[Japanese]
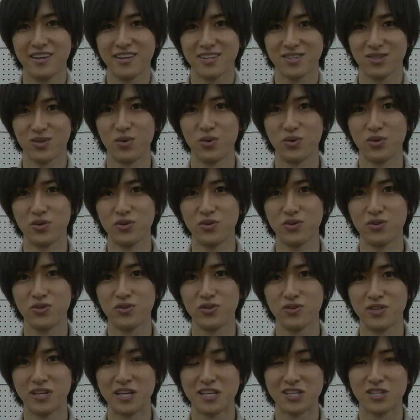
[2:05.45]
そう
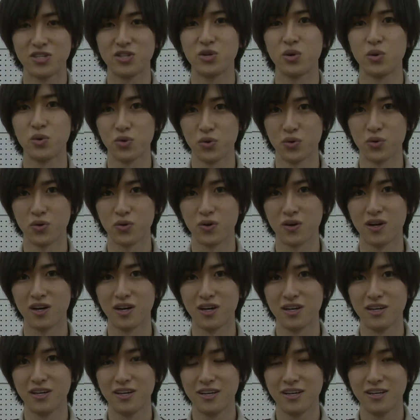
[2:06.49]
いう熱量というか